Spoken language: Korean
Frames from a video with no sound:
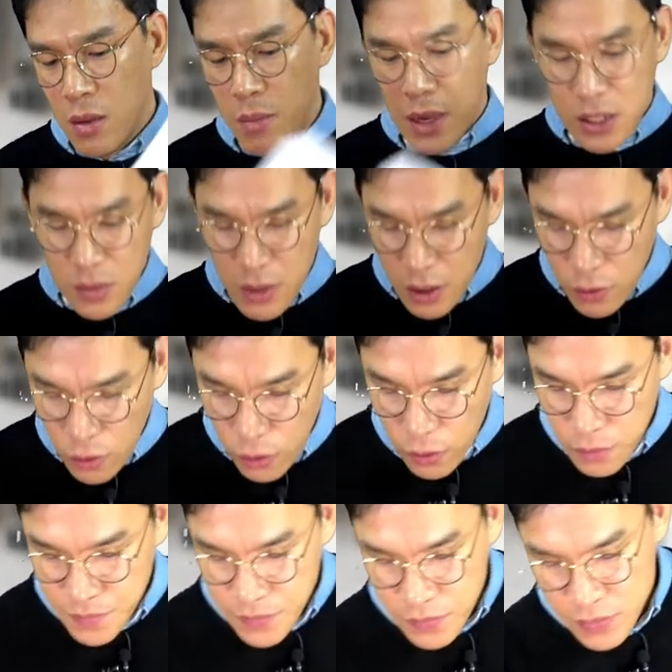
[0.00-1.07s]

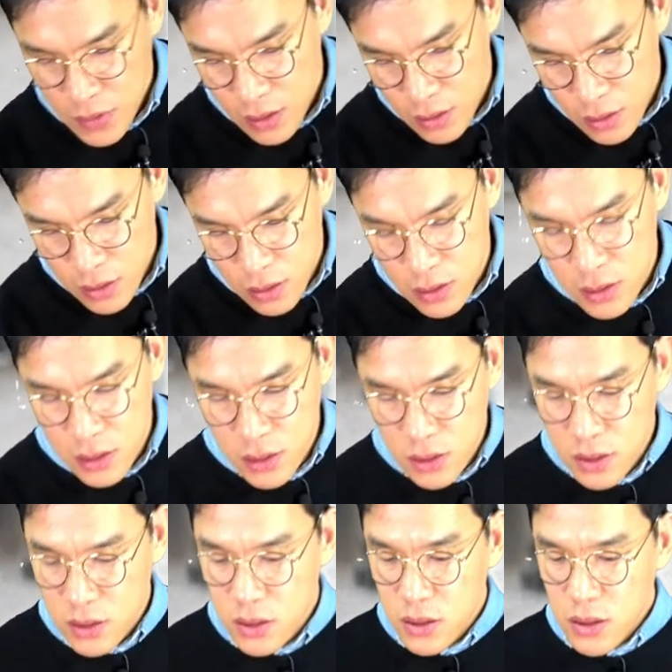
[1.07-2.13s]
마지막으로
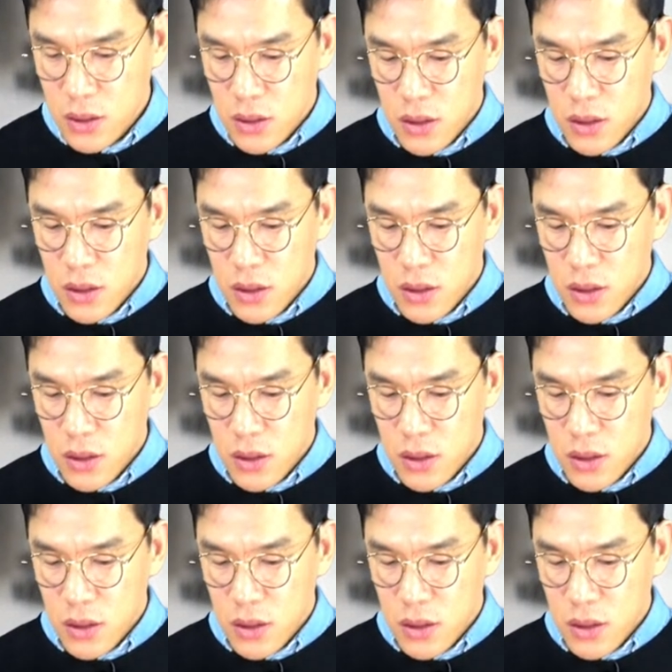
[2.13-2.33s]
그